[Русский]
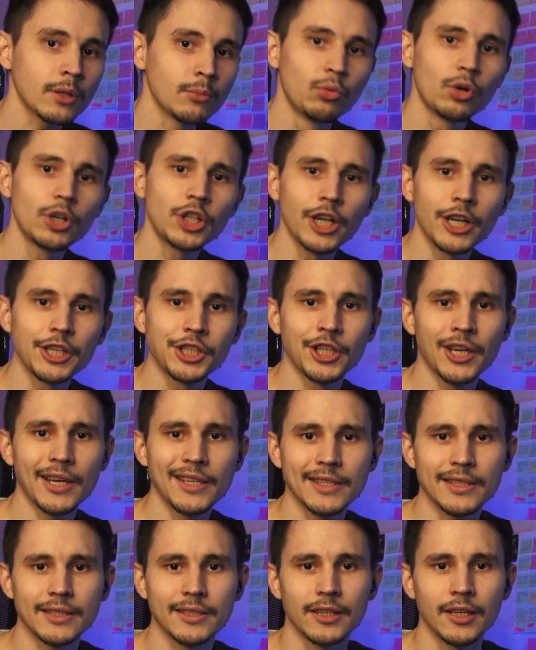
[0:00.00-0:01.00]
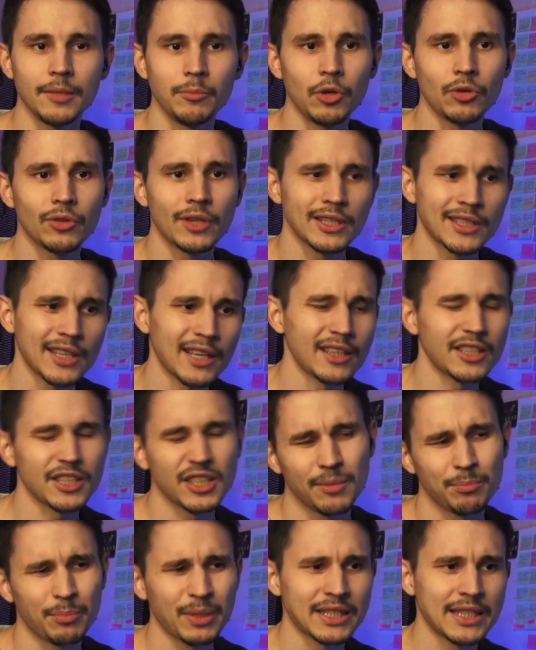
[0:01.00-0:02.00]
Большая часть имеют
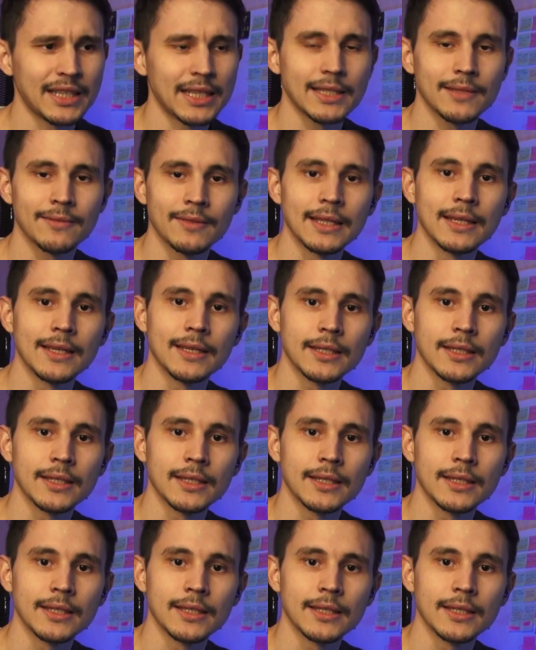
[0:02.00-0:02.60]
достаточно посредственные